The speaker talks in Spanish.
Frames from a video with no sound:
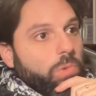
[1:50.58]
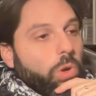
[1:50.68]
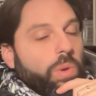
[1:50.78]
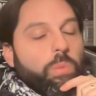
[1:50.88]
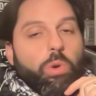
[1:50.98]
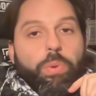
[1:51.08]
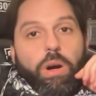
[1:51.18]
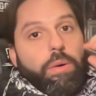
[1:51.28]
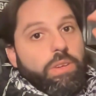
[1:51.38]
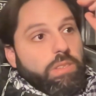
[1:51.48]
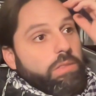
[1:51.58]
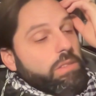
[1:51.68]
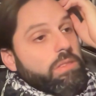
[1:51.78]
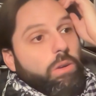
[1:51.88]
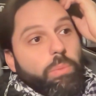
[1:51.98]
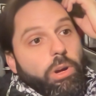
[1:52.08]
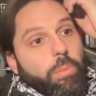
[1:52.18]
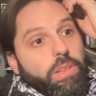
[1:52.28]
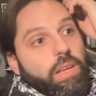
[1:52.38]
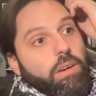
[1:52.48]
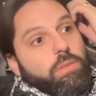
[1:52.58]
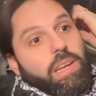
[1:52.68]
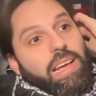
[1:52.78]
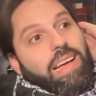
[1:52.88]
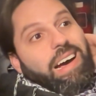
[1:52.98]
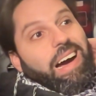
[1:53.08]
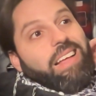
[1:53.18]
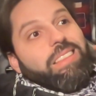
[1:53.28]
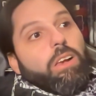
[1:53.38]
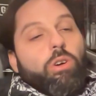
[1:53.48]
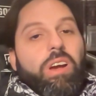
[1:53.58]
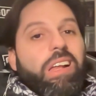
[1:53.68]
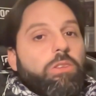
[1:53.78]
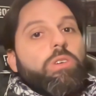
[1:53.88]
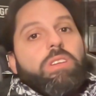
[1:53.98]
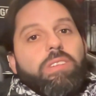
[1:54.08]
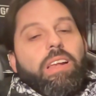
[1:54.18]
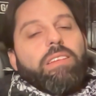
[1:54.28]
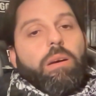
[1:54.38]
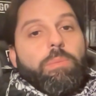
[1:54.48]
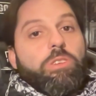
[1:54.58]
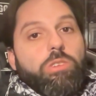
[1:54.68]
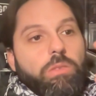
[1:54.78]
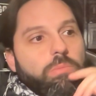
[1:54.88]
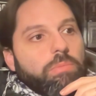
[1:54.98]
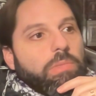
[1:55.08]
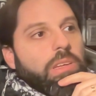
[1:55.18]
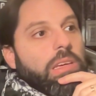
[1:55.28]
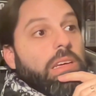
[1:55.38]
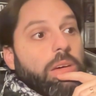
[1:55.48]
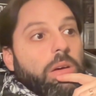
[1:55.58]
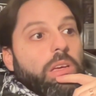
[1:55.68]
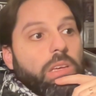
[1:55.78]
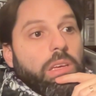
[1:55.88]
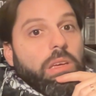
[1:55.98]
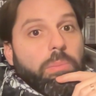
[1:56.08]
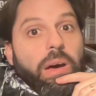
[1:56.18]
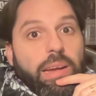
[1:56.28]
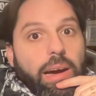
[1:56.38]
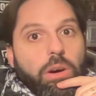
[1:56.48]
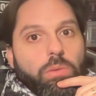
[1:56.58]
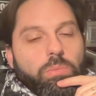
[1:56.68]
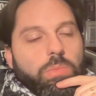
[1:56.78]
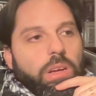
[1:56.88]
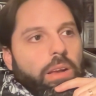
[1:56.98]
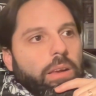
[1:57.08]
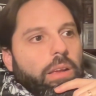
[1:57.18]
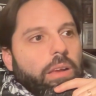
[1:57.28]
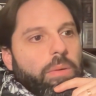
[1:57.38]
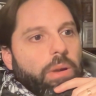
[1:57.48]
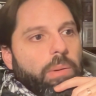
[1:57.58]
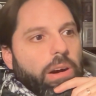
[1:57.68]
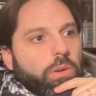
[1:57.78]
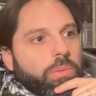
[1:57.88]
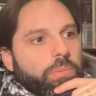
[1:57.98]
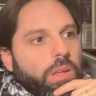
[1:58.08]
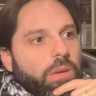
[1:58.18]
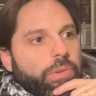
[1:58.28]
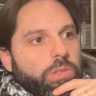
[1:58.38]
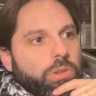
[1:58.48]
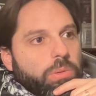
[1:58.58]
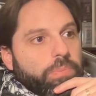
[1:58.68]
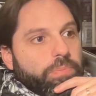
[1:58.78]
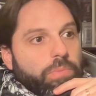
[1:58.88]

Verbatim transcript: lo vi muy pocas veces. Y según me comentaron, hasta los relatores en la transmisión eh, marcaron el nivel bajo del defensor